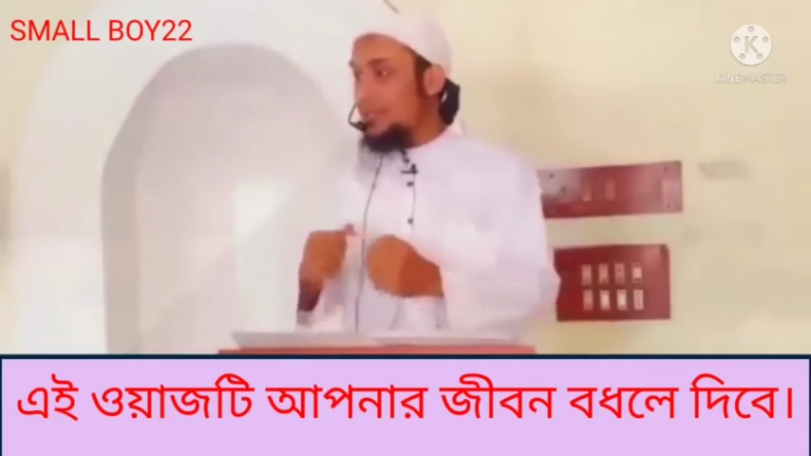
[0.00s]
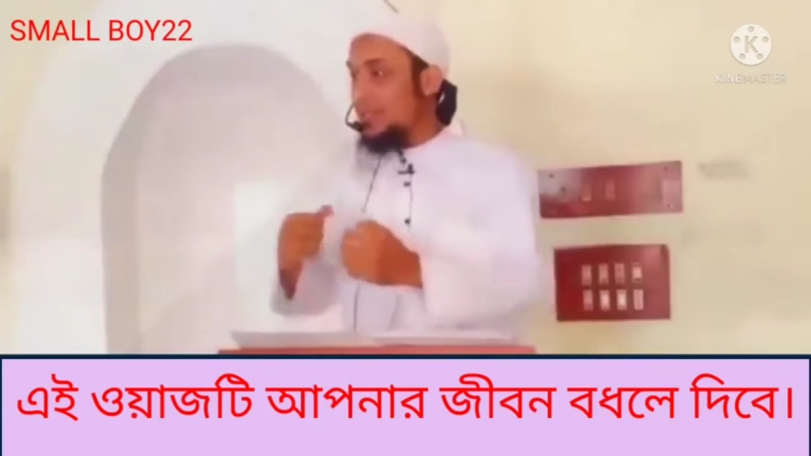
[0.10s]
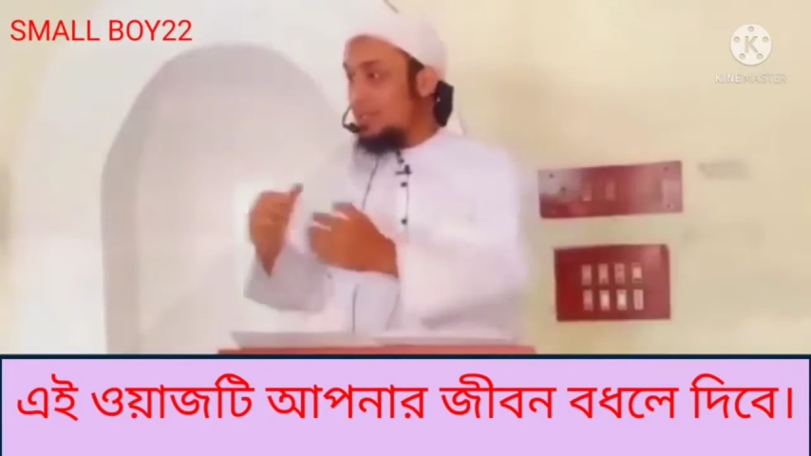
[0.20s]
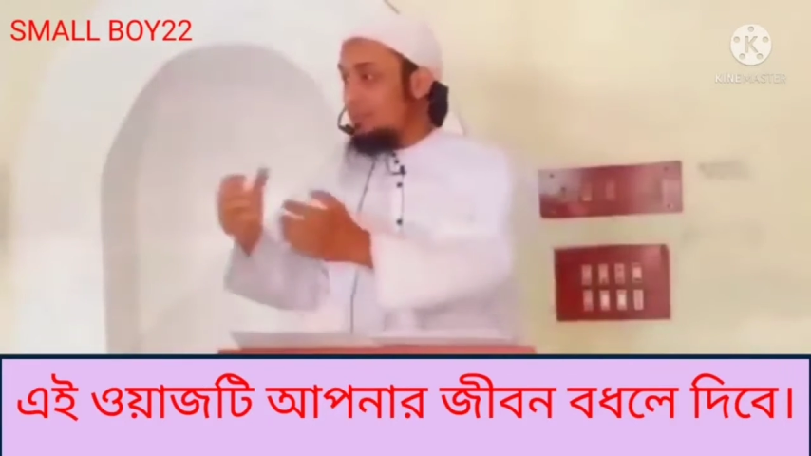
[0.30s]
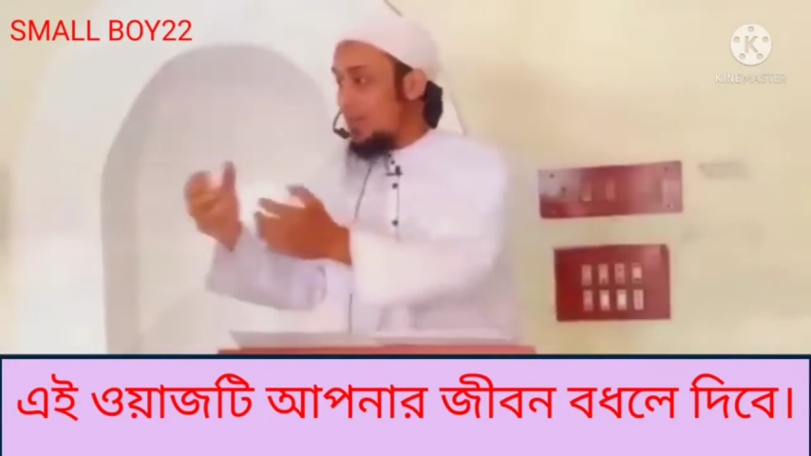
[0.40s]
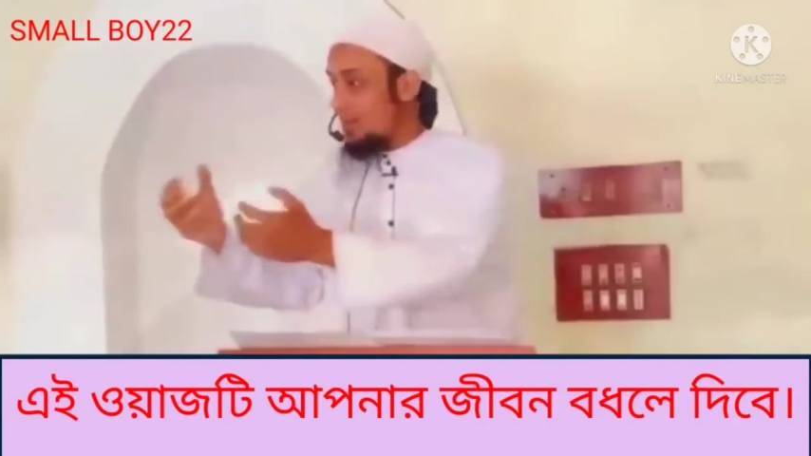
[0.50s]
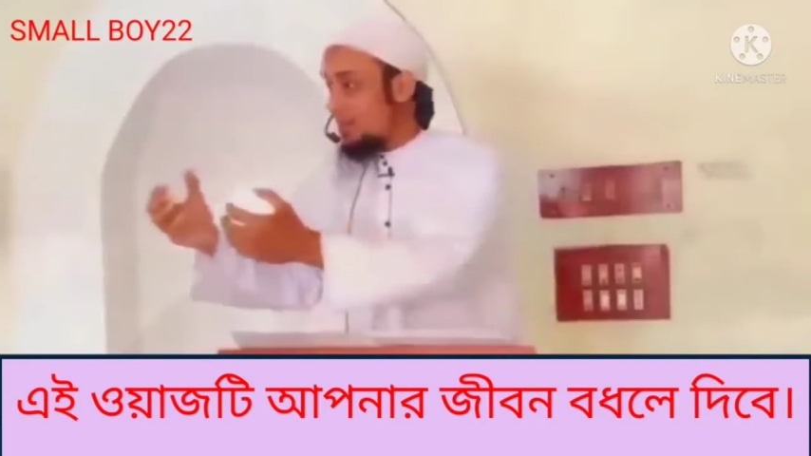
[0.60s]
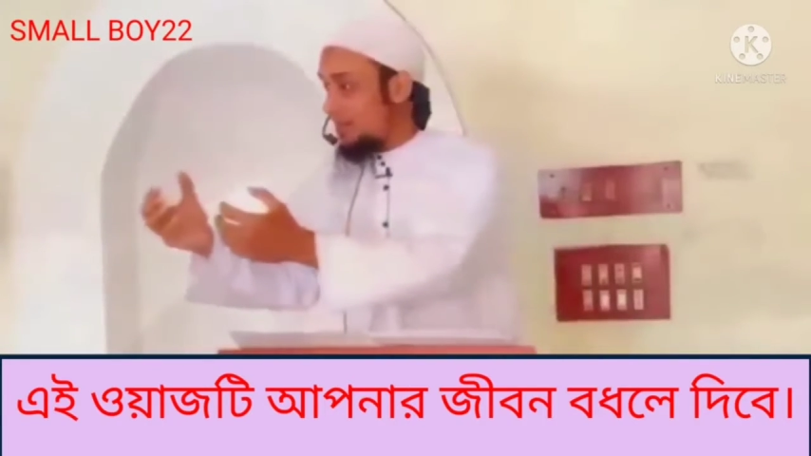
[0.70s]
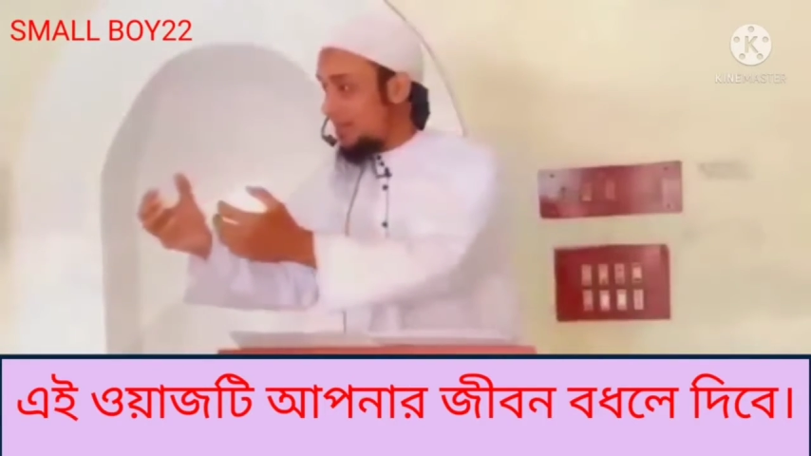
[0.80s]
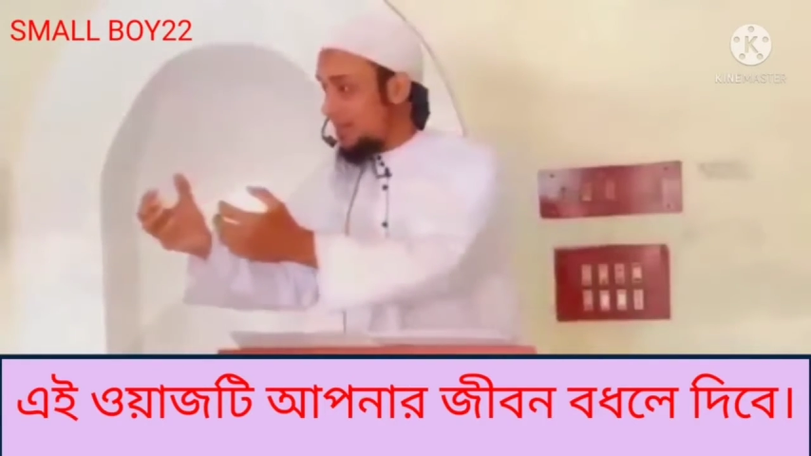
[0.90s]
তিনি তার
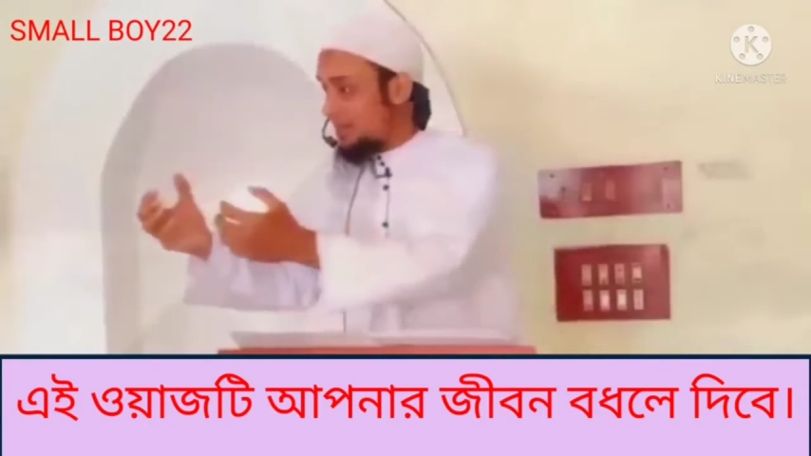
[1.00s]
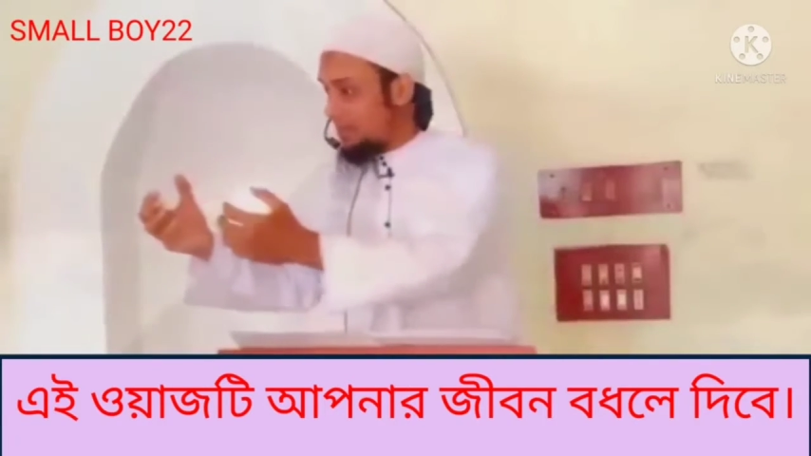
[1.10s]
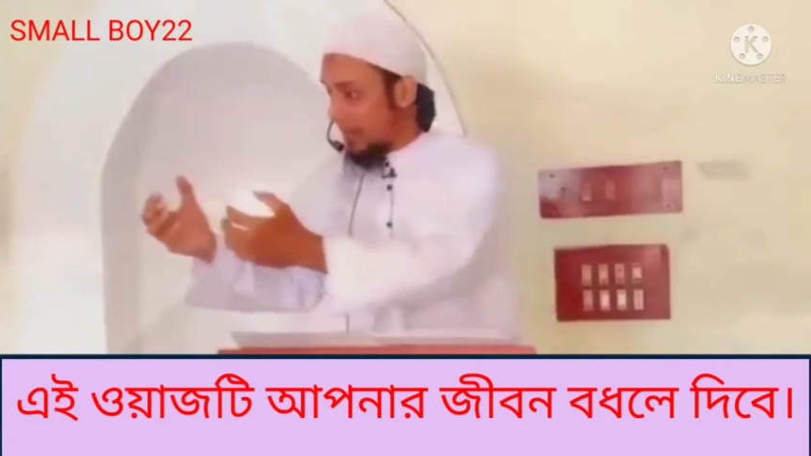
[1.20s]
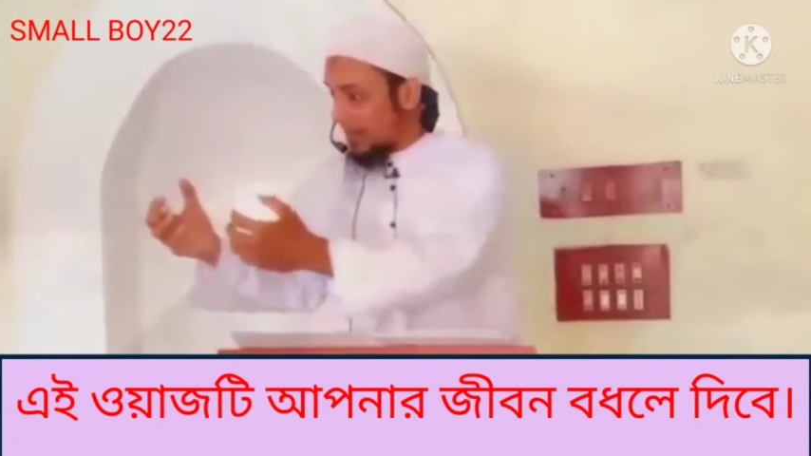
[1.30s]
বাবা মা এবং